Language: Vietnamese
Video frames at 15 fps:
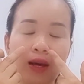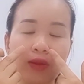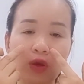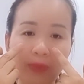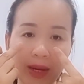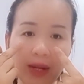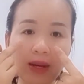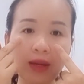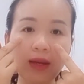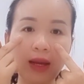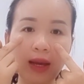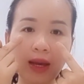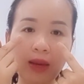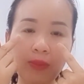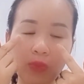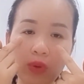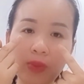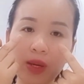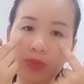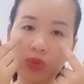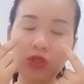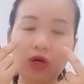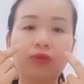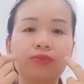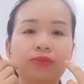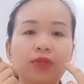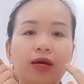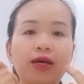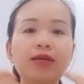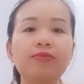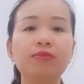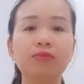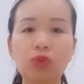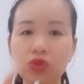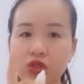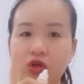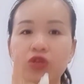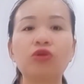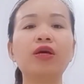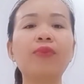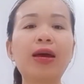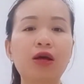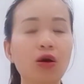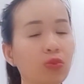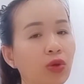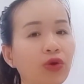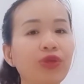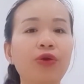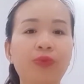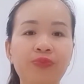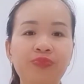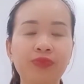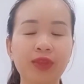nhỏ mắt á ha à, mỗi bên một giọt đấy một giọt thôi các bạn không nhỏ nhiều